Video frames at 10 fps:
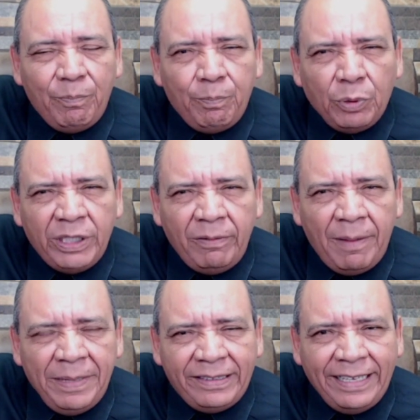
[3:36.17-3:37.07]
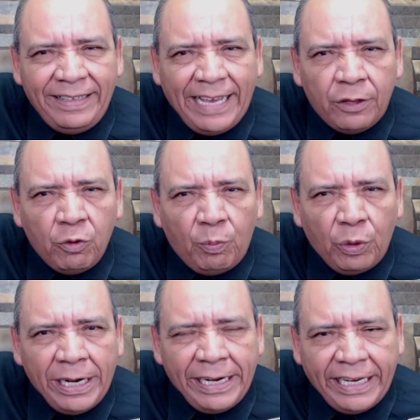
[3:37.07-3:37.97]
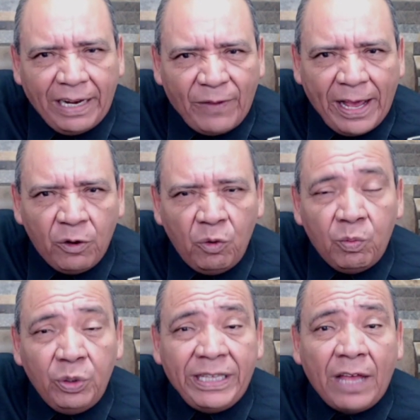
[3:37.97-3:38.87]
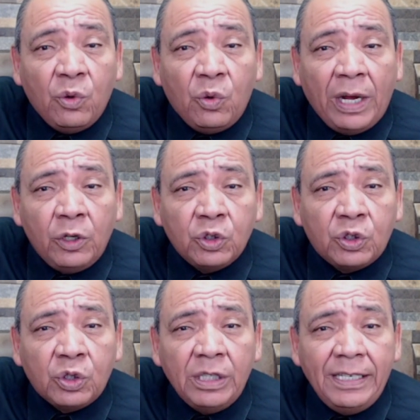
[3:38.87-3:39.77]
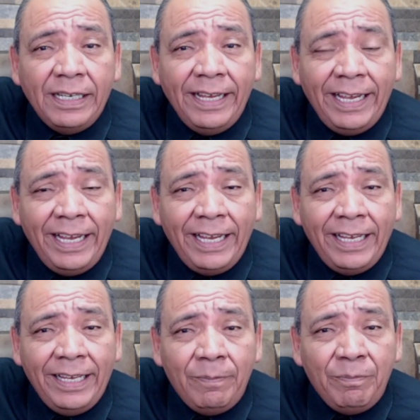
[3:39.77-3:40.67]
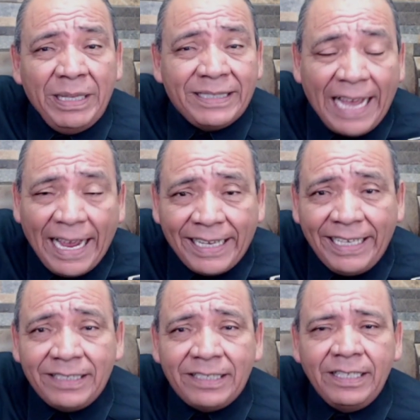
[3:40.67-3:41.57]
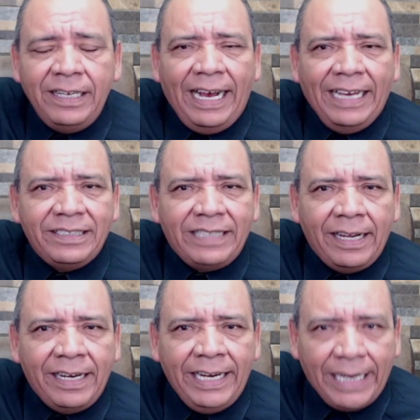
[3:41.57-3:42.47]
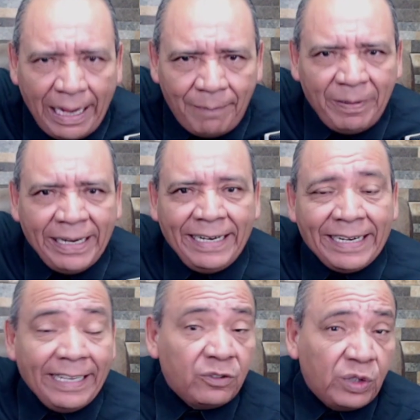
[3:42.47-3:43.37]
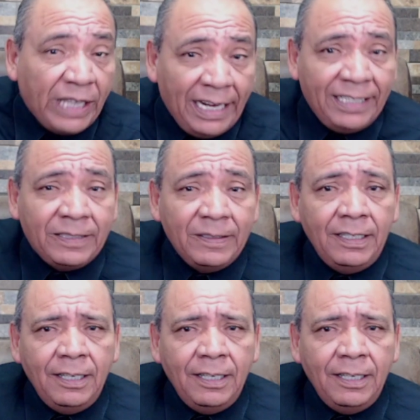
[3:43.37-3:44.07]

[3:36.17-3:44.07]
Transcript: posiblemente ideado por Enrique Alfaro, muy dado a los eh, mensajes, a estar en cámara, en redes sociales,